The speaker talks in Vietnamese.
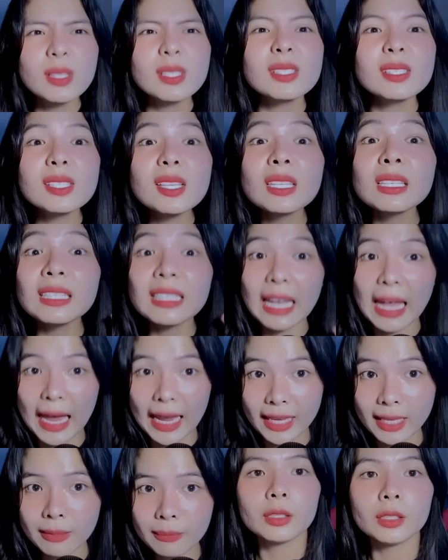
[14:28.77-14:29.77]
xích
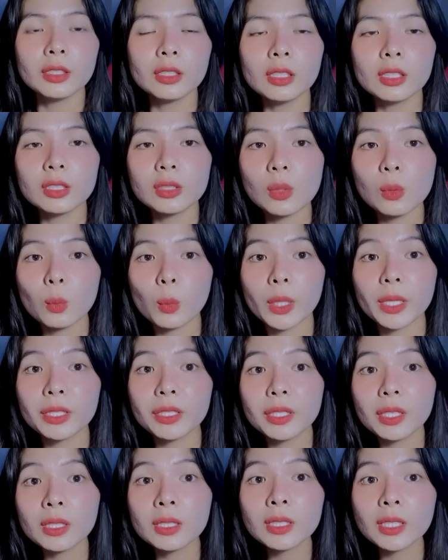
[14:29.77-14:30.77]
lại những người xung
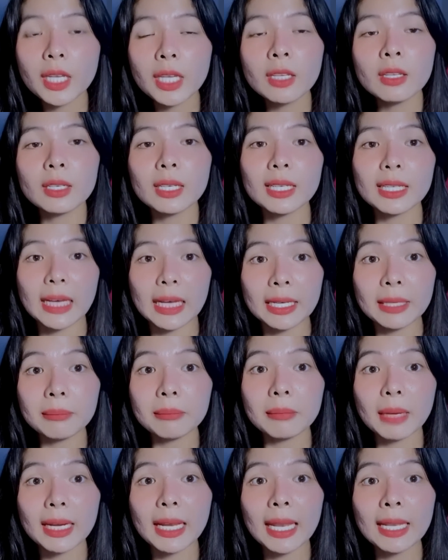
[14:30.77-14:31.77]
quanh chứng kiến được cái
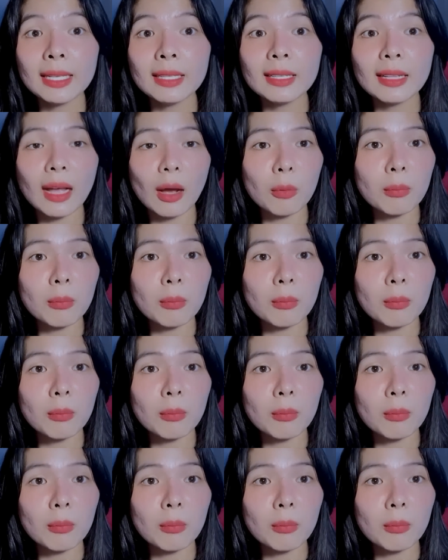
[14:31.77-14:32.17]
cảnh bà đánh